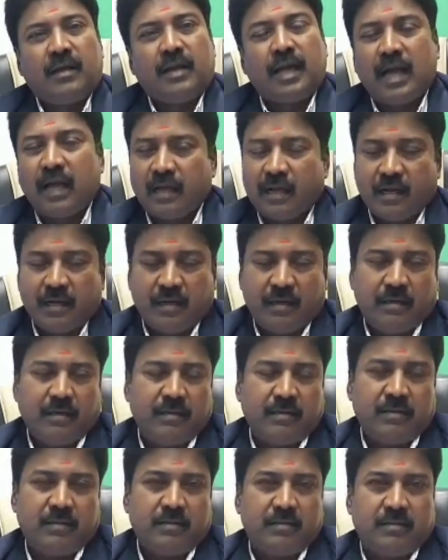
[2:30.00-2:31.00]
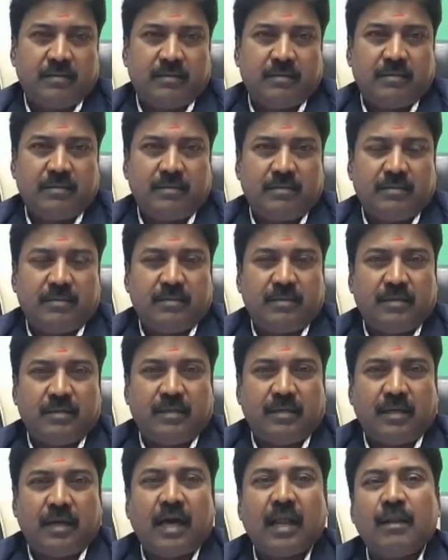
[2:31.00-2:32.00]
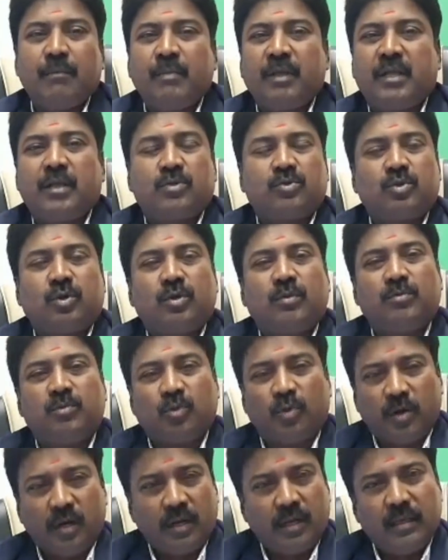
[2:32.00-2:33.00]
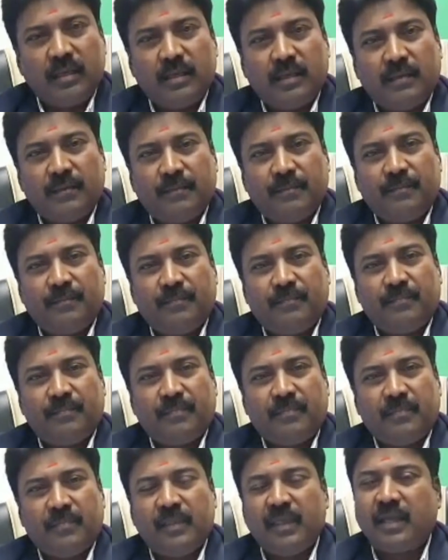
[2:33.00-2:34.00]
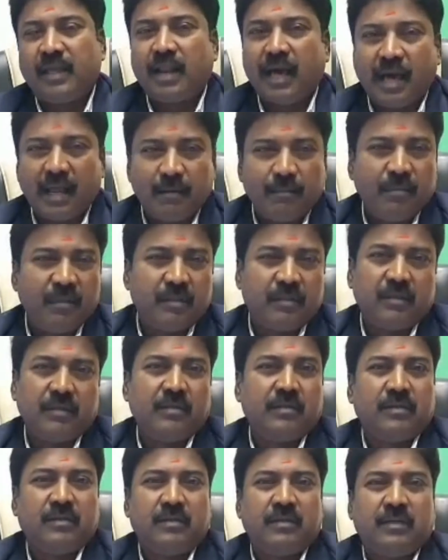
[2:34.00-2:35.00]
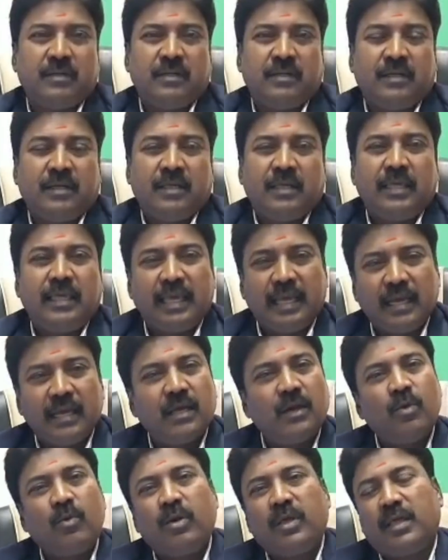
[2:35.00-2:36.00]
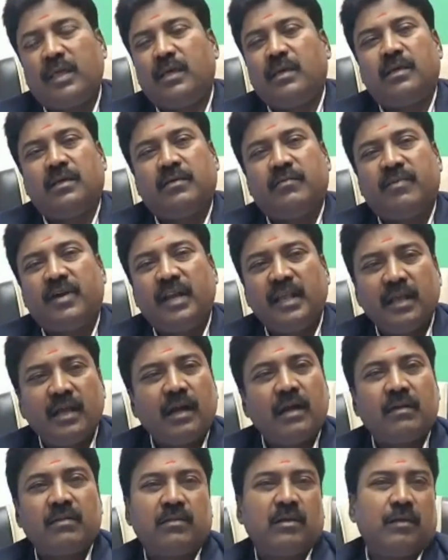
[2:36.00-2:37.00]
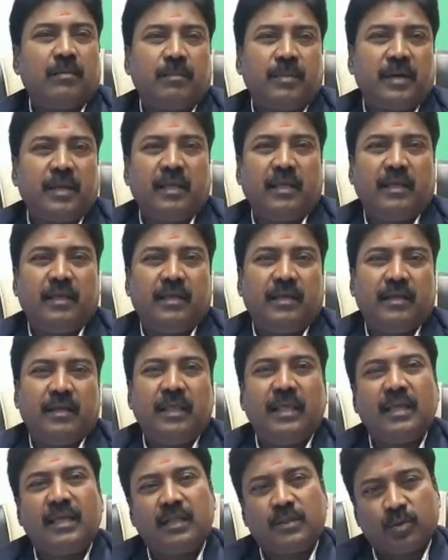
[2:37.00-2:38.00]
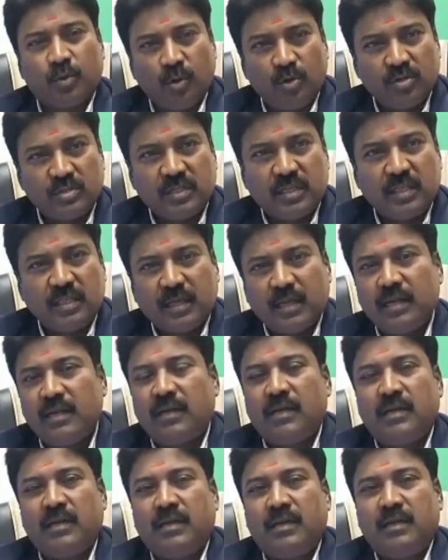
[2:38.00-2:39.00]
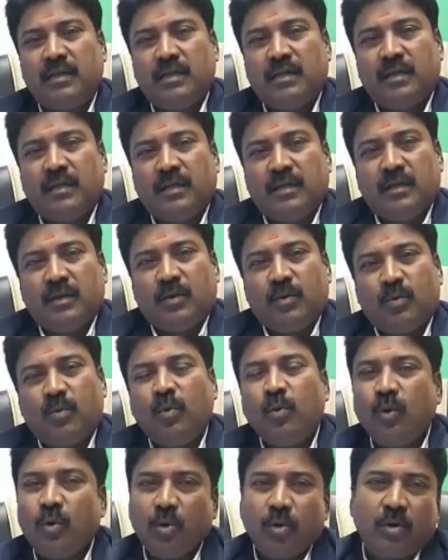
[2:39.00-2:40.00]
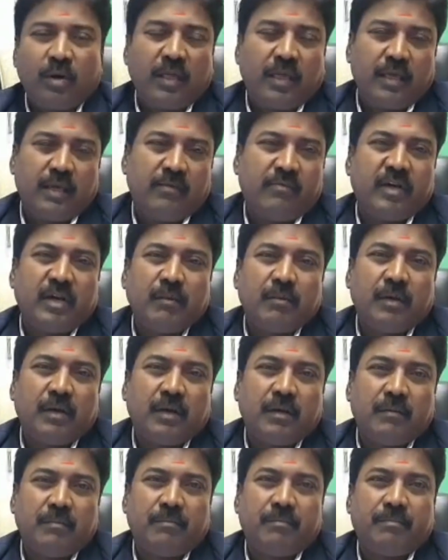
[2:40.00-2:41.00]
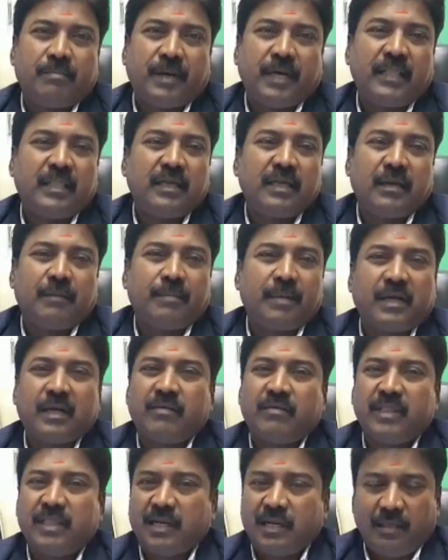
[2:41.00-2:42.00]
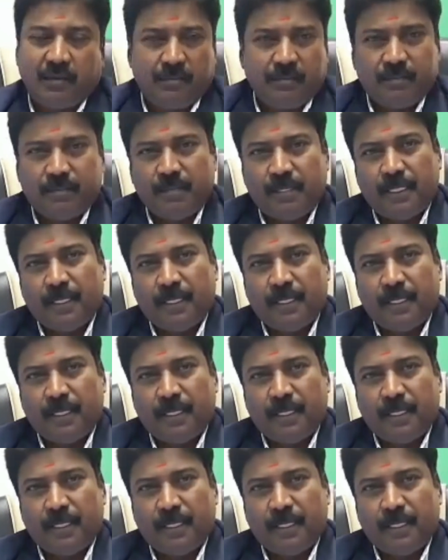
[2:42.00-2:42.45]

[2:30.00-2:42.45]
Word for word: நாங்கள் ஆரம்பிக்க சொல்லும் தொழிலை நீங்கள் ஆரம்பித்து எங்களுடைய வழிகாட்டுதலின்படி நீங்கள் தொழில் செய்தால் உங்களுடைய வருமானம் பாதுகாப்பாக வந்தடையும்